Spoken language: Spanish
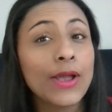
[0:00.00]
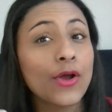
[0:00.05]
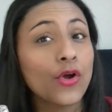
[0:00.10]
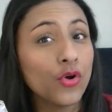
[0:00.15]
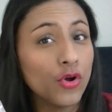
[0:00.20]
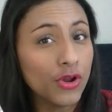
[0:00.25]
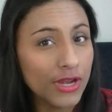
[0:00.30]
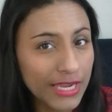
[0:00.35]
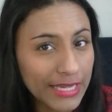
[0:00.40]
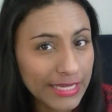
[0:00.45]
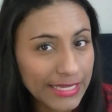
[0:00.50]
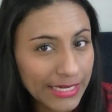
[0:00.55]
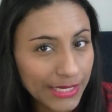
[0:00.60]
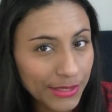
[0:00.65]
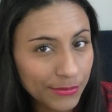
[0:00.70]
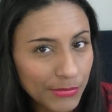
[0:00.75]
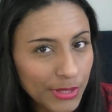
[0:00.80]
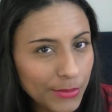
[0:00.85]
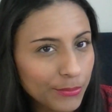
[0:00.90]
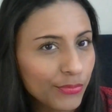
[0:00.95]
Con la
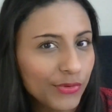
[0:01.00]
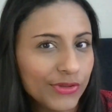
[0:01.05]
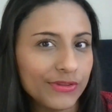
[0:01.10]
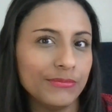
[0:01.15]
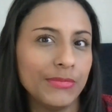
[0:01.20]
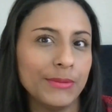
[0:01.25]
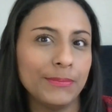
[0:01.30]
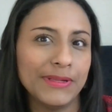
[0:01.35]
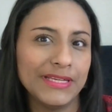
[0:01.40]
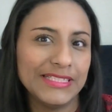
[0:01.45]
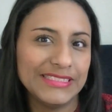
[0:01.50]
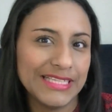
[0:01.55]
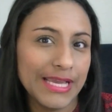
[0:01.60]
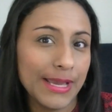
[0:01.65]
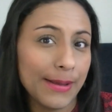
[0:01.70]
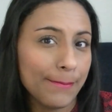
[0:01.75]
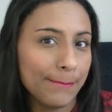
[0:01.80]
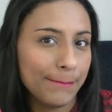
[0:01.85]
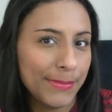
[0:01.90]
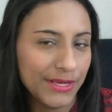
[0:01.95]
crema, pues me
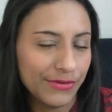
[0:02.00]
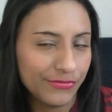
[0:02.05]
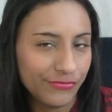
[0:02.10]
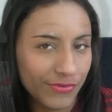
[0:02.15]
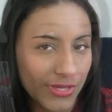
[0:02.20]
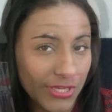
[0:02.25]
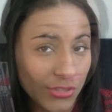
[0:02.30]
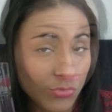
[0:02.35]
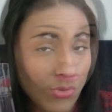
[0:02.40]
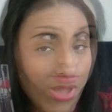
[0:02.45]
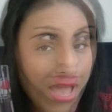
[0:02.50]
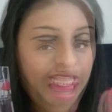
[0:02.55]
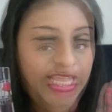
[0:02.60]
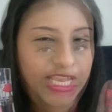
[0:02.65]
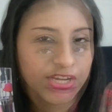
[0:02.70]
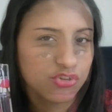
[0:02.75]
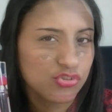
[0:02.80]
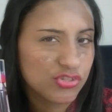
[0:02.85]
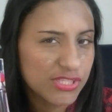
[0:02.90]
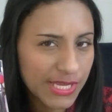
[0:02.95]
parecía perfecto.
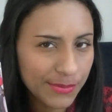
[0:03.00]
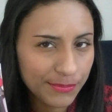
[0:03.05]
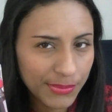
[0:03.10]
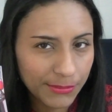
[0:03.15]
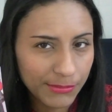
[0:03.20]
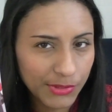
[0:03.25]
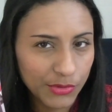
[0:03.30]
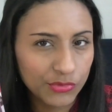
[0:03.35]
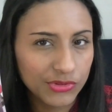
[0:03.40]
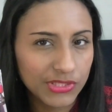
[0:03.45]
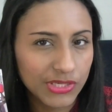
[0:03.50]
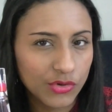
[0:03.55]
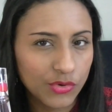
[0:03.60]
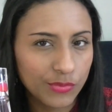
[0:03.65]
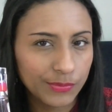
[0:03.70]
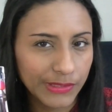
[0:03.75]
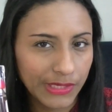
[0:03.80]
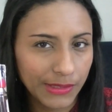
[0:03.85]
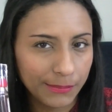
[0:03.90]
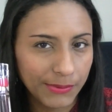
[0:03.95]
Además, no siempre me gusta
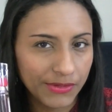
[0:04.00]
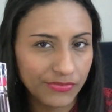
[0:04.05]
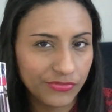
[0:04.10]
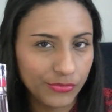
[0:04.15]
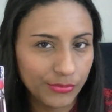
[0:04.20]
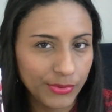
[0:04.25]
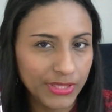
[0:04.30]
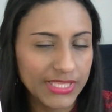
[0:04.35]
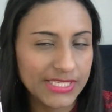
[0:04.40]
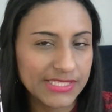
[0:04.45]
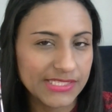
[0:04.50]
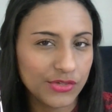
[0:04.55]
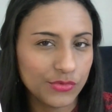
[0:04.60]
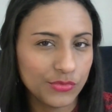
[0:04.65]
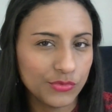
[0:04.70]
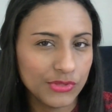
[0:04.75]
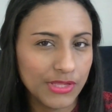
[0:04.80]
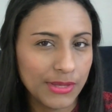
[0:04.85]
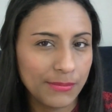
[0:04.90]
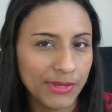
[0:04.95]
comprar perfumes de
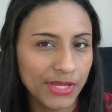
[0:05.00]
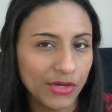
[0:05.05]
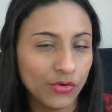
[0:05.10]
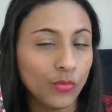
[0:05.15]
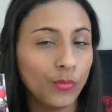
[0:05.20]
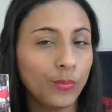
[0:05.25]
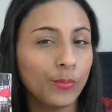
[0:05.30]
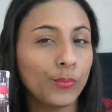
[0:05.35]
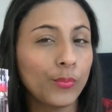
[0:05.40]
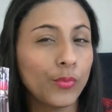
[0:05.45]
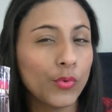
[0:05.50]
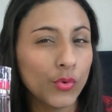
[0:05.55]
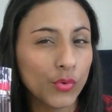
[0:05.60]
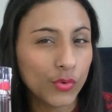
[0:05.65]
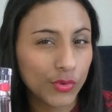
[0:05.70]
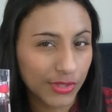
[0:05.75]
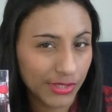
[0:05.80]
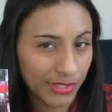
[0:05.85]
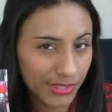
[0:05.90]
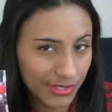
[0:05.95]
segunda mano
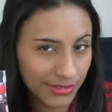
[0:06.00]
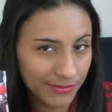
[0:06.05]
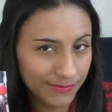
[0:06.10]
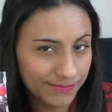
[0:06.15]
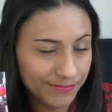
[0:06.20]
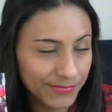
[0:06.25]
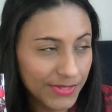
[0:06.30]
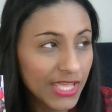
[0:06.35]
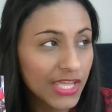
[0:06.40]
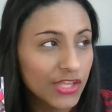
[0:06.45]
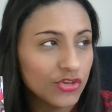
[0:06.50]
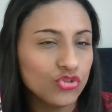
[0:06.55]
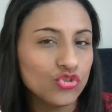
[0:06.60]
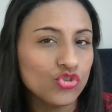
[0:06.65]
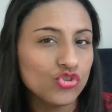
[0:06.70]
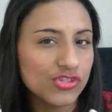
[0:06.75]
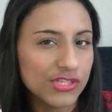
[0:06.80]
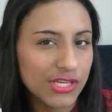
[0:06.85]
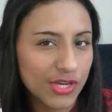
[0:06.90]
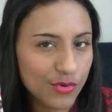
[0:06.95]
porque
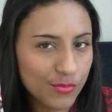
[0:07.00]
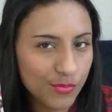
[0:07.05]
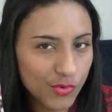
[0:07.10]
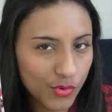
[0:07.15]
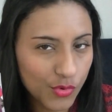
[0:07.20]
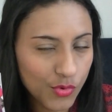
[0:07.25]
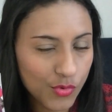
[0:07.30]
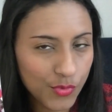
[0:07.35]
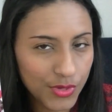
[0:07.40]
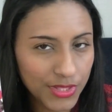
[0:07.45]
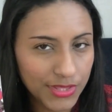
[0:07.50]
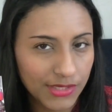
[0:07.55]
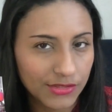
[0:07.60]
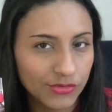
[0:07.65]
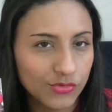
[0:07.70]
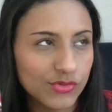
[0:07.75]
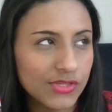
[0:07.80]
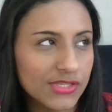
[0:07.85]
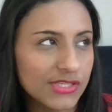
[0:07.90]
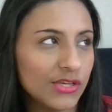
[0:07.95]
no sé cómo los cuidan.
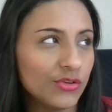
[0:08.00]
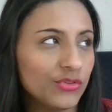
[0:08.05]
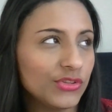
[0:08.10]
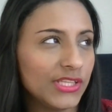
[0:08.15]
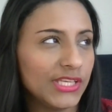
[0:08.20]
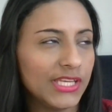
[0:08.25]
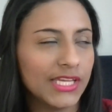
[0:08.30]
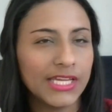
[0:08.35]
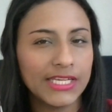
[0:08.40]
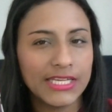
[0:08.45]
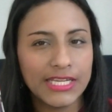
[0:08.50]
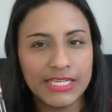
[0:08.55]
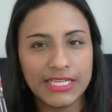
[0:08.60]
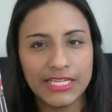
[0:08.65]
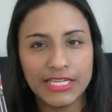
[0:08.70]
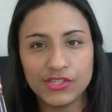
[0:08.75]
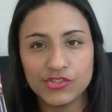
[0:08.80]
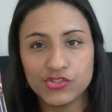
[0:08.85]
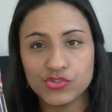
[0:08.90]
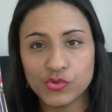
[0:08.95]
No sé si los tenían en
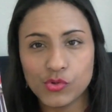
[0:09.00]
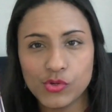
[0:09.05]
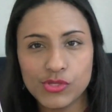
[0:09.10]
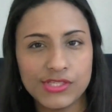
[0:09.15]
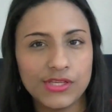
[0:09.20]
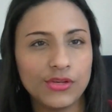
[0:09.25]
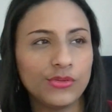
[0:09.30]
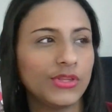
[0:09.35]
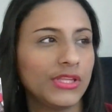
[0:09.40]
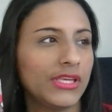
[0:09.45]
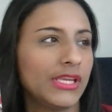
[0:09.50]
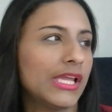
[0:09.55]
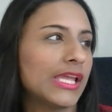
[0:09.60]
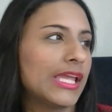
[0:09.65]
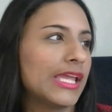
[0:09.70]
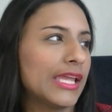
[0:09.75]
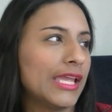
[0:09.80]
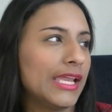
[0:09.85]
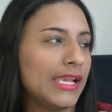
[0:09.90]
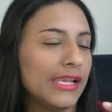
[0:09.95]
el sol, si los tenían
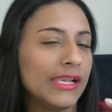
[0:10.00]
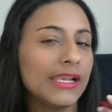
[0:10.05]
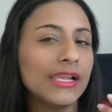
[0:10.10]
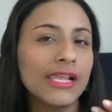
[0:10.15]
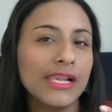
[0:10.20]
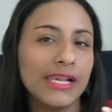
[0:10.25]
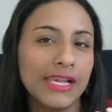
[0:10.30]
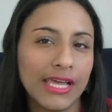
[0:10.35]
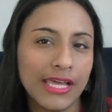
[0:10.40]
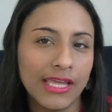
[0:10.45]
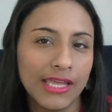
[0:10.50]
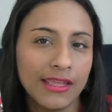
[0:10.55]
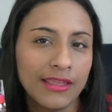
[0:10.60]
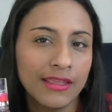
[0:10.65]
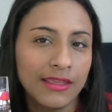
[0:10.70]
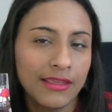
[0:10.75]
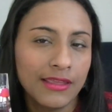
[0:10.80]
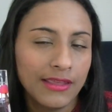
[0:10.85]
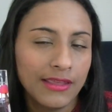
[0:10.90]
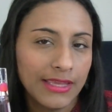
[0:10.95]
en el, en la,
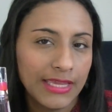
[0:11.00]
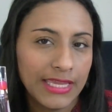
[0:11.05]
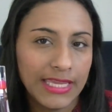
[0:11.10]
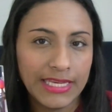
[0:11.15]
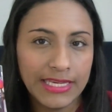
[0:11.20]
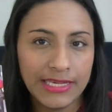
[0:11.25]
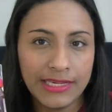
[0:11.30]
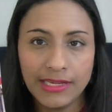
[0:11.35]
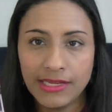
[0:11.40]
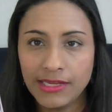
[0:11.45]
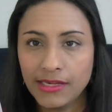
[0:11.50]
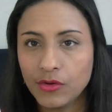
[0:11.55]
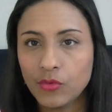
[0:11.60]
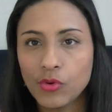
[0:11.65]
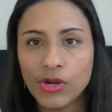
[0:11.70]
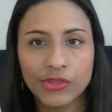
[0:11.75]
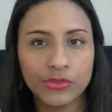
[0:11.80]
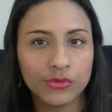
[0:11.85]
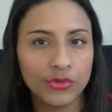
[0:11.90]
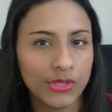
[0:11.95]
en el
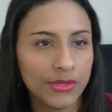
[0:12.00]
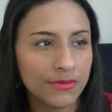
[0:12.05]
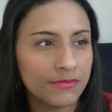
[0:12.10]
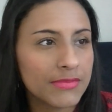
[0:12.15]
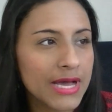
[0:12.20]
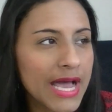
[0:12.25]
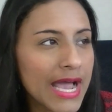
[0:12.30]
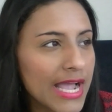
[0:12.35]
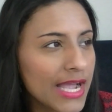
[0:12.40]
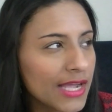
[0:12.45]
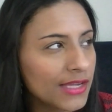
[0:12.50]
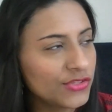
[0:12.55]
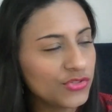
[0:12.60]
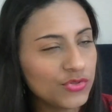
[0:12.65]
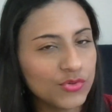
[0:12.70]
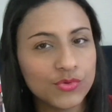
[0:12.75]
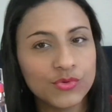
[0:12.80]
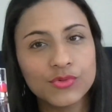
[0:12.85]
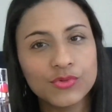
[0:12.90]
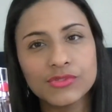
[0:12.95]
cuarto de
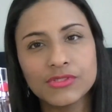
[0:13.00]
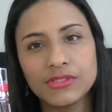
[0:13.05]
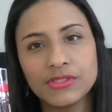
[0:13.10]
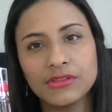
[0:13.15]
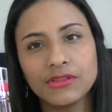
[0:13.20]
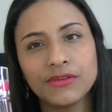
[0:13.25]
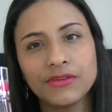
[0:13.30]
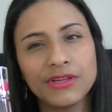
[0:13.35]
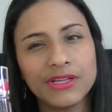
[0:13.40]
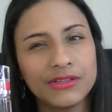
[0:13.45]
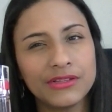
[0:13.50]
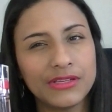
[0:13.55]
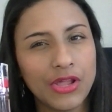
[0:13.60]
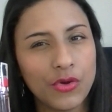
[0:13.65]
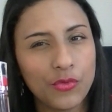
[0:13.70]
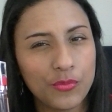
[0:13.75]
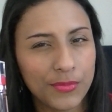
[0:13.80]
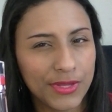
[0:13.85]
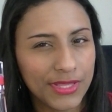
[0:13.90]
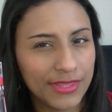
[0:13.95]
baño, si estaban en
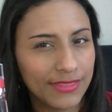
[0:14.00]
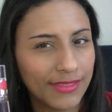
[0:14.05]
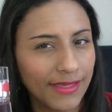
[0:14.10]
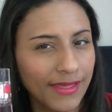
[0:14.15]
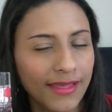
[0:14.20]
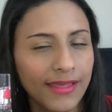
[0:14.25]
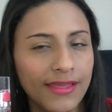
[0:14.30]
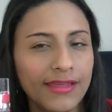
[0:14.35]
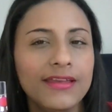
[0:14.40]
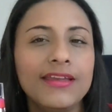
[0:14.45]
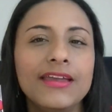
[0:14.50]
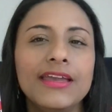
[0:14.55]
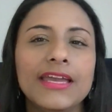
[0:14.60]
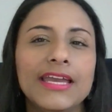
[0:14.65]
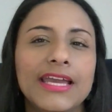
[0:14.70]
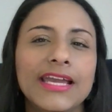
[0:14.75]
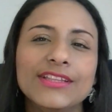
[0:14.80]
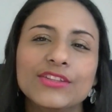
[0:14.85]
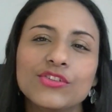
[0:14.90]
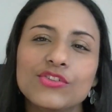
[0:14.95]
la humedad.
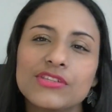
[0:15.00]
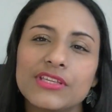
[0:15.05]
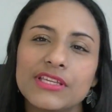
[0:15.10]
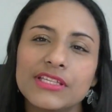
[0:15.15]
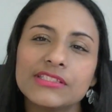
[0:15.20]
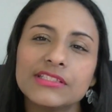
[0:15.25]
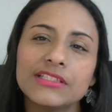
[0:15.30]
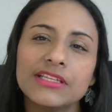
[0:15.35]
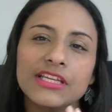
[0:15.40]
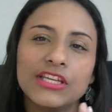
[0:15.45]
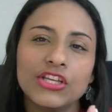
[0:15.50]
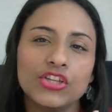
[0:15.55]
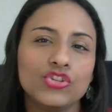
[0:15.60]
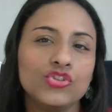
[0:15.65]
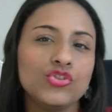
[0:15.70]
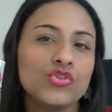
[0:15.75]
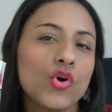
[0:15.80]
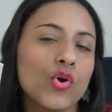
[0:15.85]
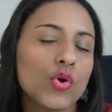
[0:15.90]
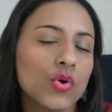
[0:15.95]
Entonces,
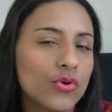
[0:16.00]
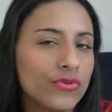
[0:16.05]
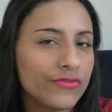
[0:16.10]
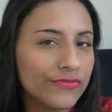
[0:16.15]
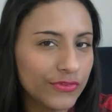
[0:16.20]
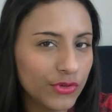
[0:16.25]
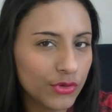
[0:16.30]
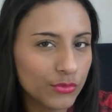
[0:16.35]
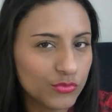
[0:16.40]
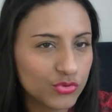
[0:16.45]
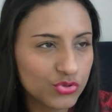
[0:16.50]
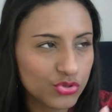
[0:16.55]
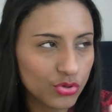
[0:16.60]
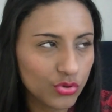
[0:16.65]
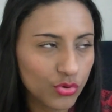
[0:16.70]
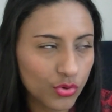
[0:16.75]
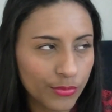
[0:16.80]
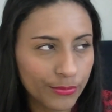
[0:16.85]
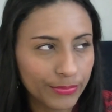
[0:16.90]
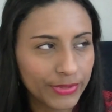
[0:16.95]
no confío mucho en
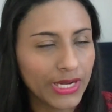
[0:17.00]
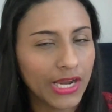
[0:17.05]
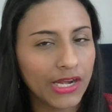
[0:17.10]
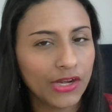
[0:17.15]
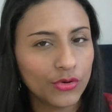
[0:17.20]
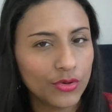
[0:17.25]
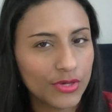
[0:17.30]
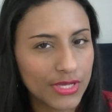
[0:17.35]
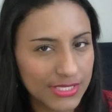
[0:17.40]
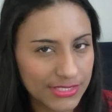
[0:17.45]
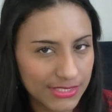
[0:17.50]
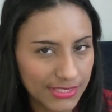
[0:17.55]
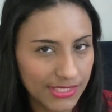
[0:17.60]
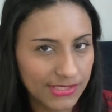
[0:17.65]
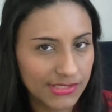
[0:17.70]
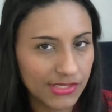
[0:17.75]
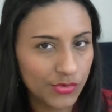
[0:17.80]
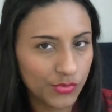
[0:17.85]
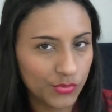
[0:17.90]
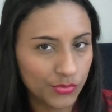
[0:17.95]
comprarlos así de
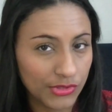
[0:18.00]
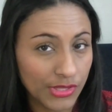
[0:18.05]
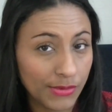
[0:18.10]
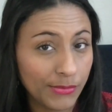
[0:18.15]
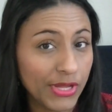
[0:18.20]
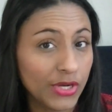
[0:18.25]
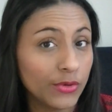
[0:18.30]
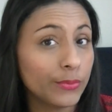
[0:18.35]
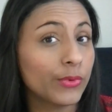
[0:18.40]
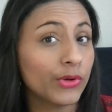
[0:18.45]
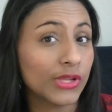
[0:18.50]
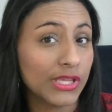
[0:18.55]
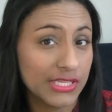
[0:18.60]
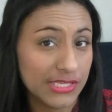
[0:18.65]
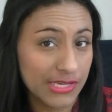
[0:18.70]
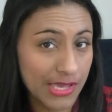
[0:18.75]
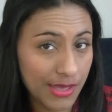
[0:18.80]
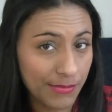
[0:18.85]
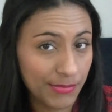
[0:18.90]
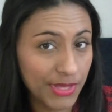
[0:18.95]
segunda mano porque
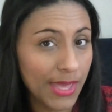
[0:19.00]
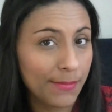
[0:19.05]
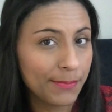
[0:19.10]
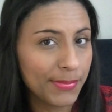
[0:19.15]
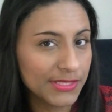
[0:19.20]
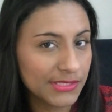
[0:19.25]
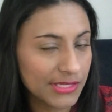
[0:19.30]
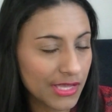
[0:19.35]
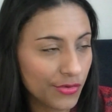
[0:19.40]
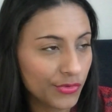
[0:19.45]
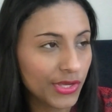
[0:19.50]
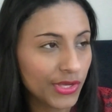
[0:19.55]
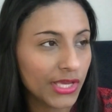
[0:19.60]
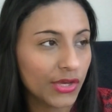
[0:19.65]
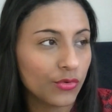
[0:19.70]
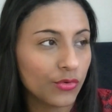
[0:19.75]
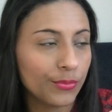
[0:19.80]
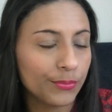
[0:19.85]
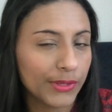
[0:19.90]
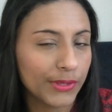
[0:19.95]
ya me ha pasado que
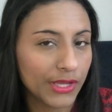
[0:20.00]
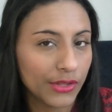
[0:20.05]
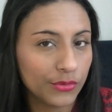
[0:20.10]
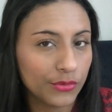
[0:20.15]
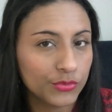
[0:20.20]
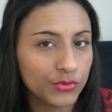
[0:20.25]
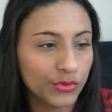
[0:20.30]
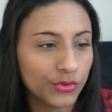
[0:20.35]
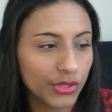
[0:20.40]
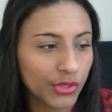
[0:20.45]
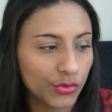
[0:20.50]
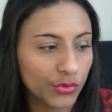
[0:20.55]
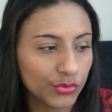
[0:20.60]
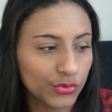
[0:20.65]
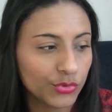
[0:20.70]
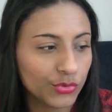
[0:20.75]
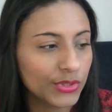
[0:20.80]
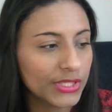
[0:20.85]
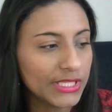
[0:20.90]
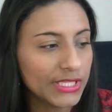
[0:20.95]
he comprado uno que
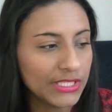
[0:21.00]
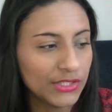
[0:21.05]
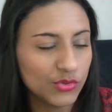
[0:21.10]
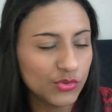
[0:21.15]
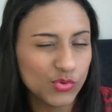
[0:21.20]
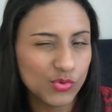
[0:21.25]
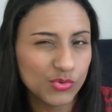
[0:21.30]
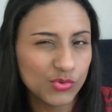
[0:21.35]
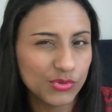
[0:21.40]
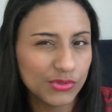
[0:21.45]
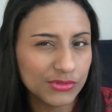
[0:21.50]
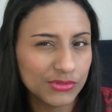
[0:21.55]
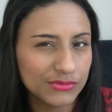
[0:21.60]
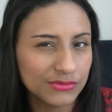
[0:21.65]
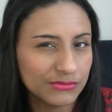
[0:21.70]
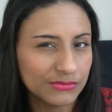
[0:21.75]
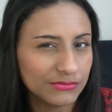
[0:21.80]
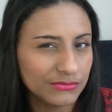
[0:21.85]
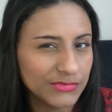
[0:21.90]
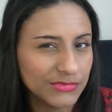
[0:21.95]
otro y no,
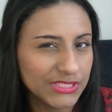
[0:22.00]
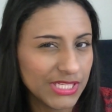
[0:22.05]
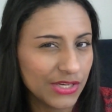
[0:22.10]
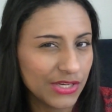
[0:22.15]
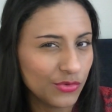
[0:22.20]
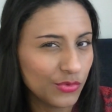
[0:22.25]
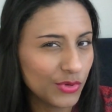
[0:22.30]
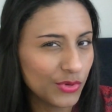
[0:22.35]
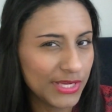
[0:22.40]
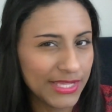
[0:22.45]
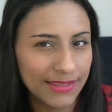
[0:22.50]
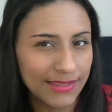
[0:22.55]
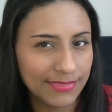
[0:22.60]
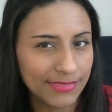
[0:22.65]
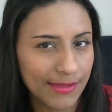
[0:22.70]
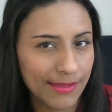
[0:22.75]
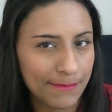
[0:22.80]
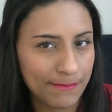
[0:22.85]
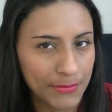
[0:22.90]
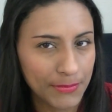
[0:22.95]
ya no olían
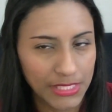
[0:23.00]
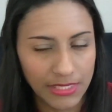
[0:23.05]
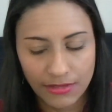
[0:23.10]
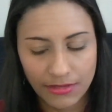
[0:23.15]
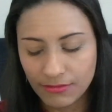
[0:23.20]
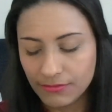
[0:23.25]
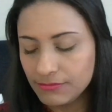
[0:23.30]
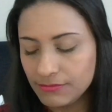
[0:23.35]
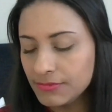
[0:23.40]
tan bien.